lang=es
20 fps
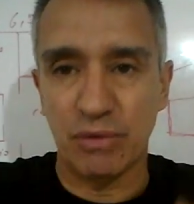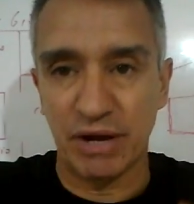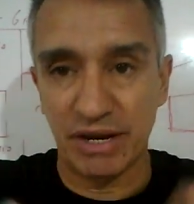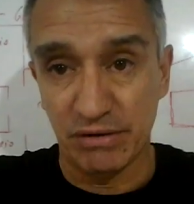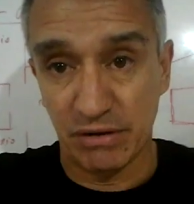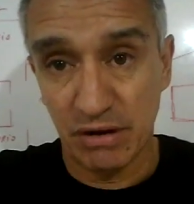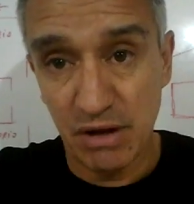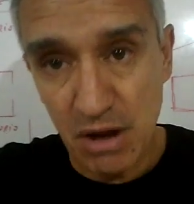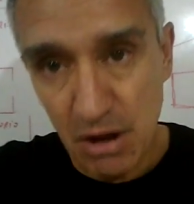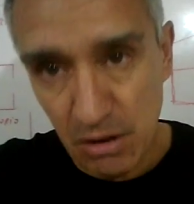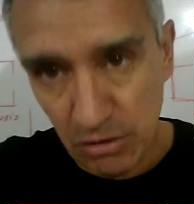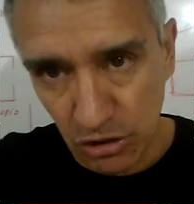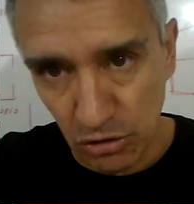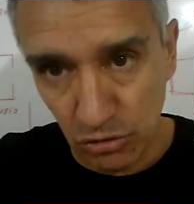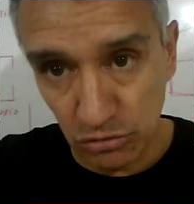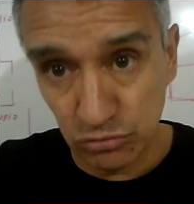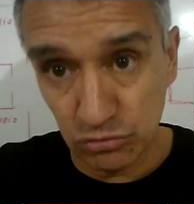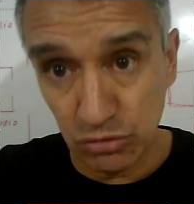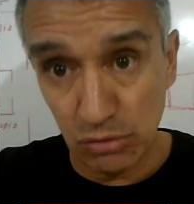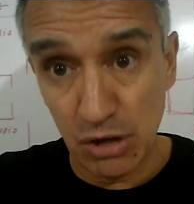bueno, que
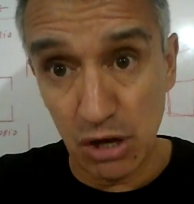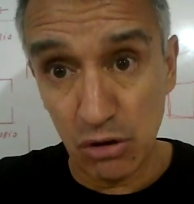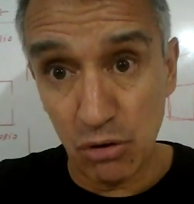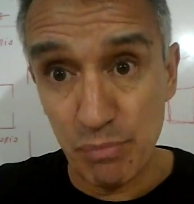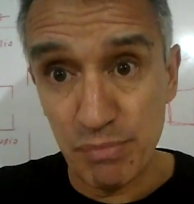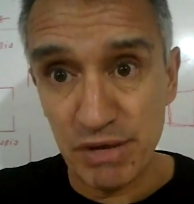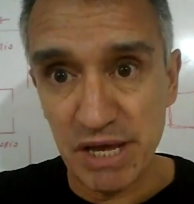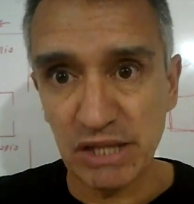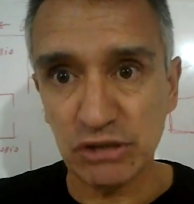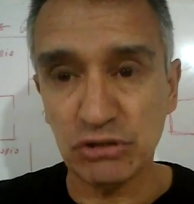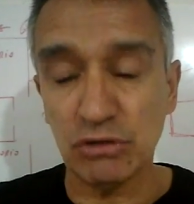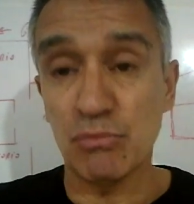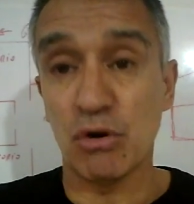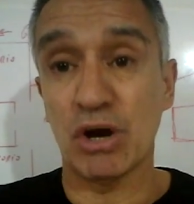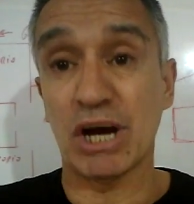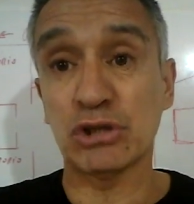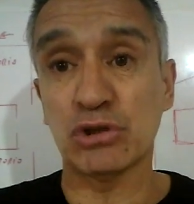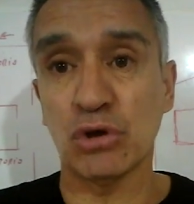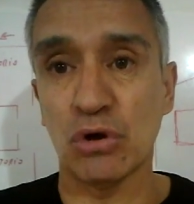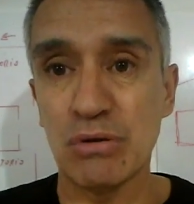no con viento y
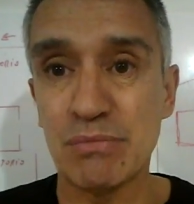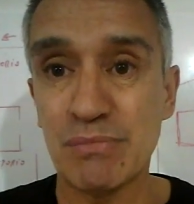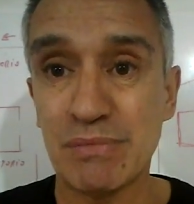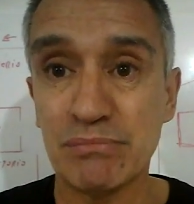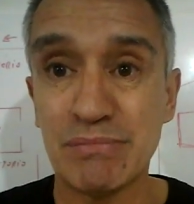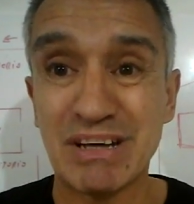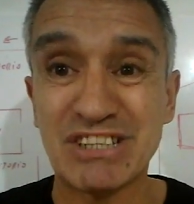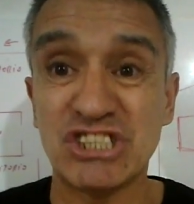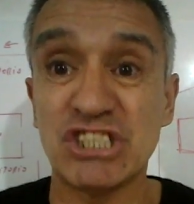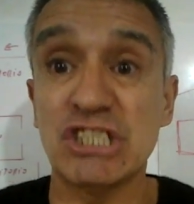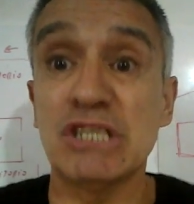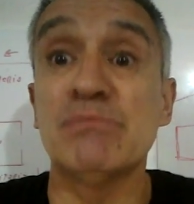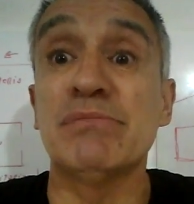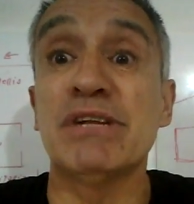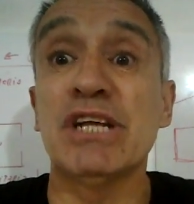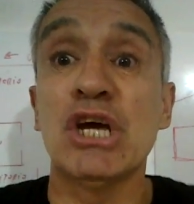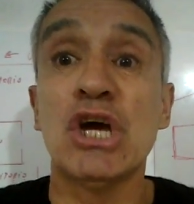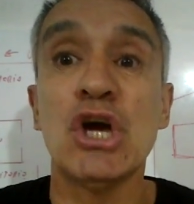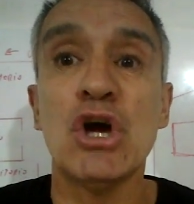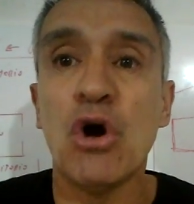moja todo el
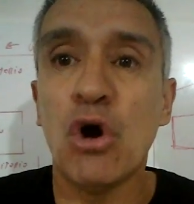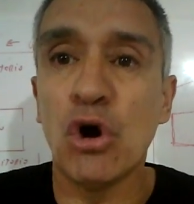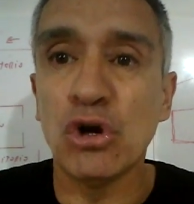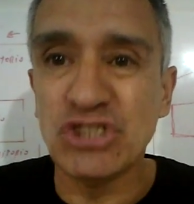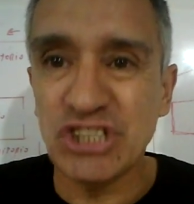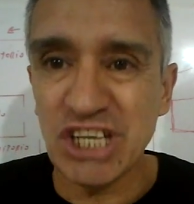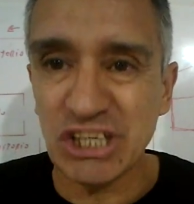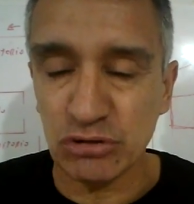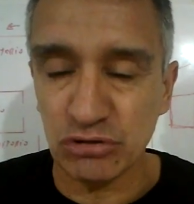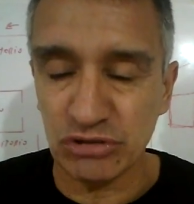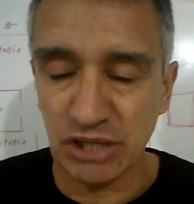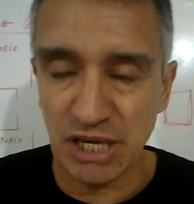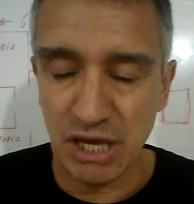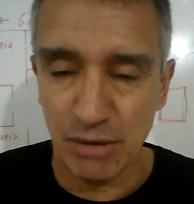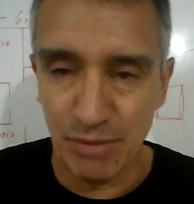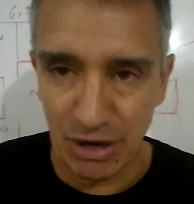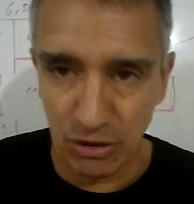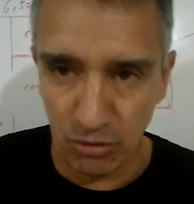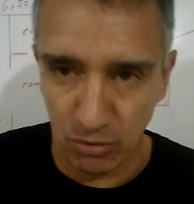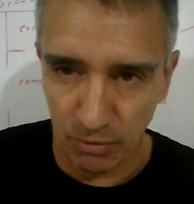machimbre o yeso si ahí
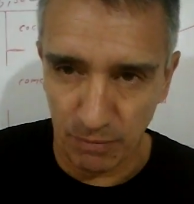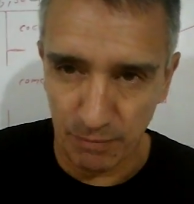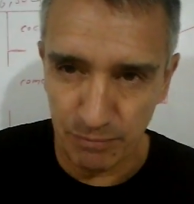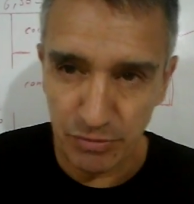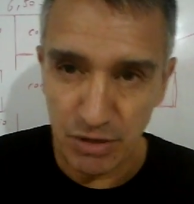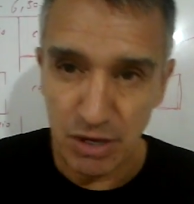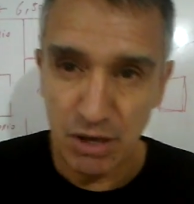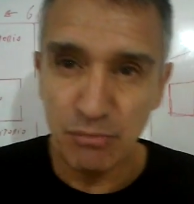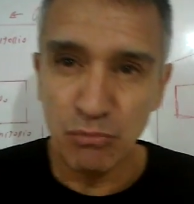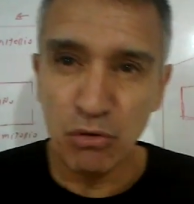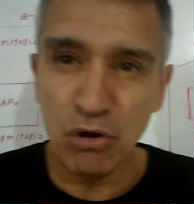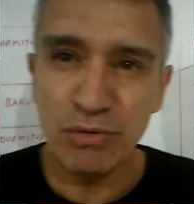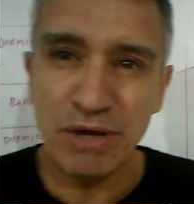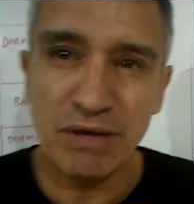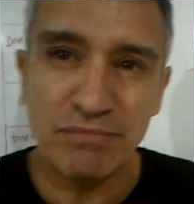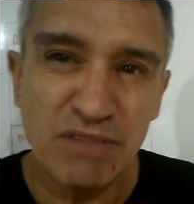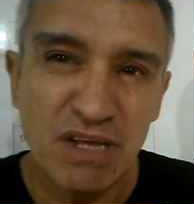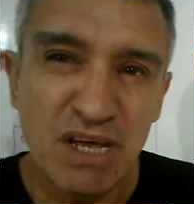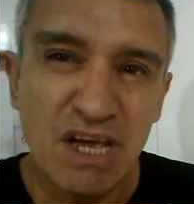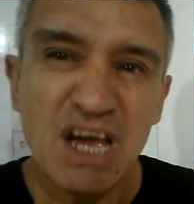abajo. Muy
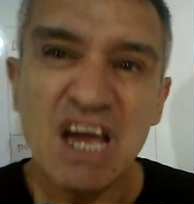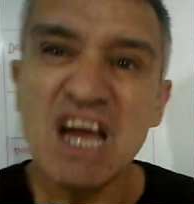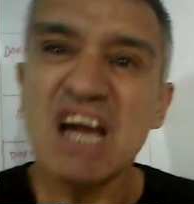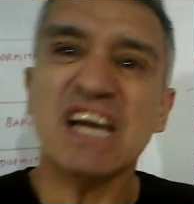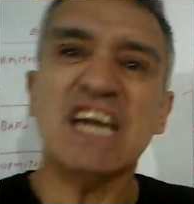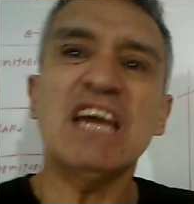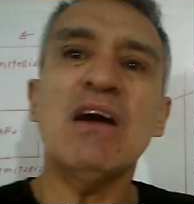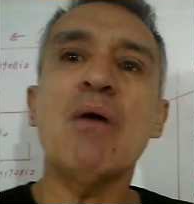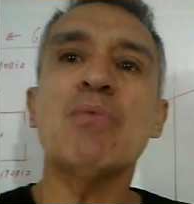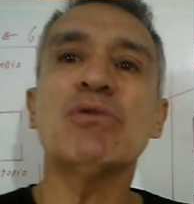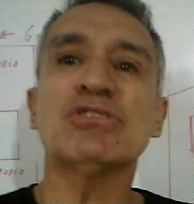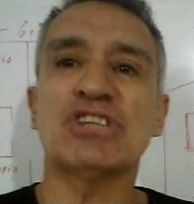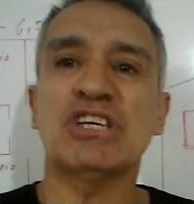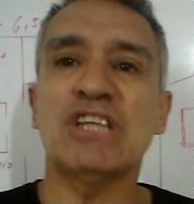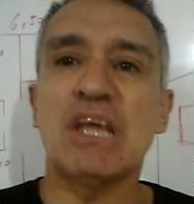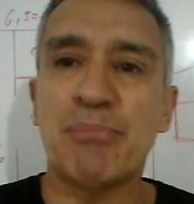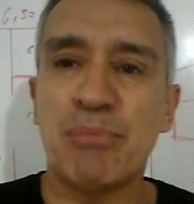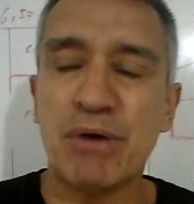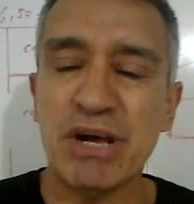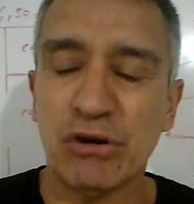bien. ¿Qué vamos a hacer
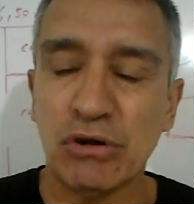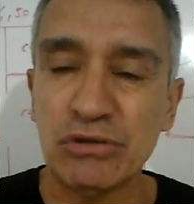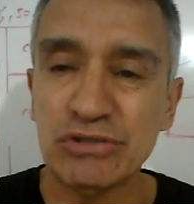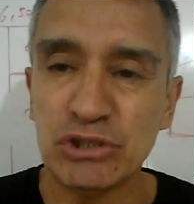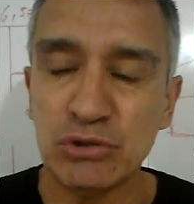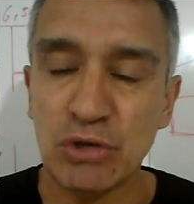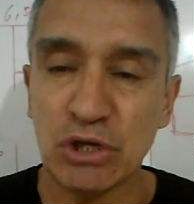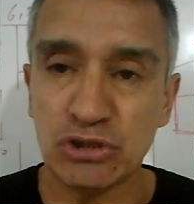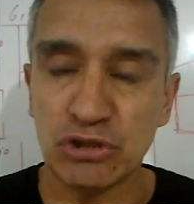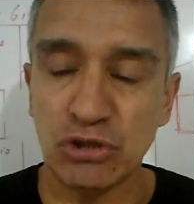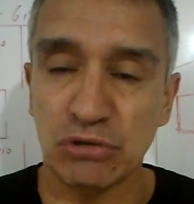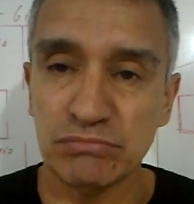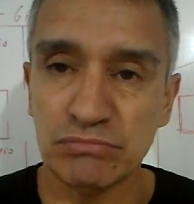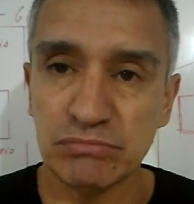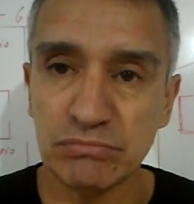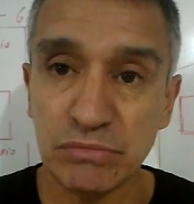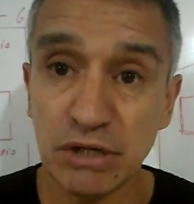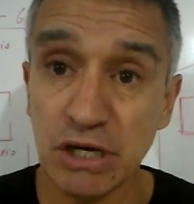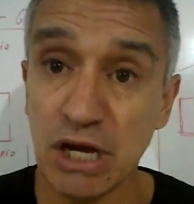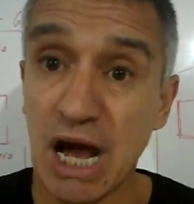después de continuación?
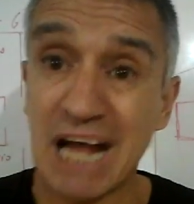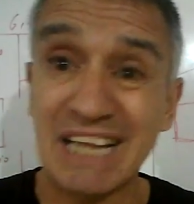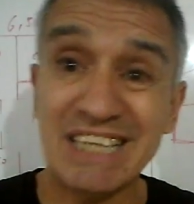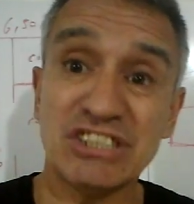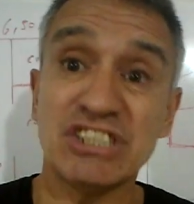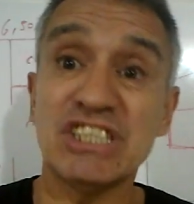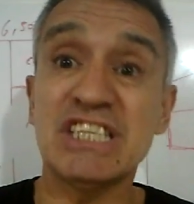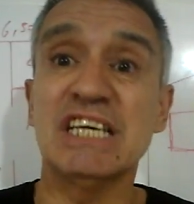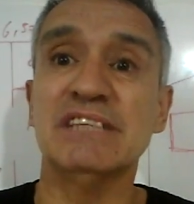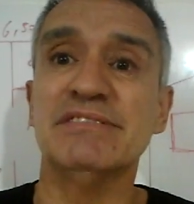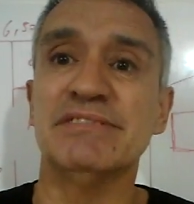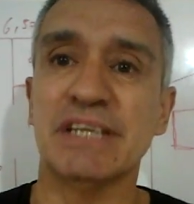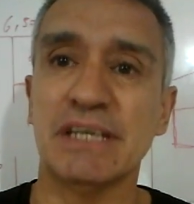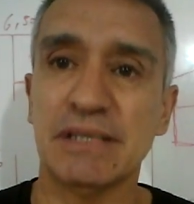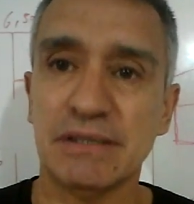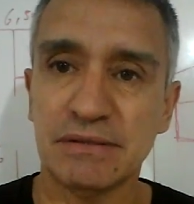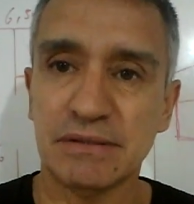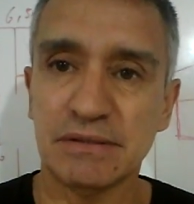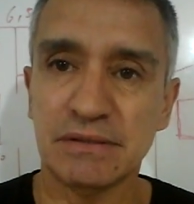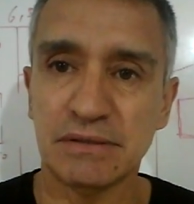Al día siguiente.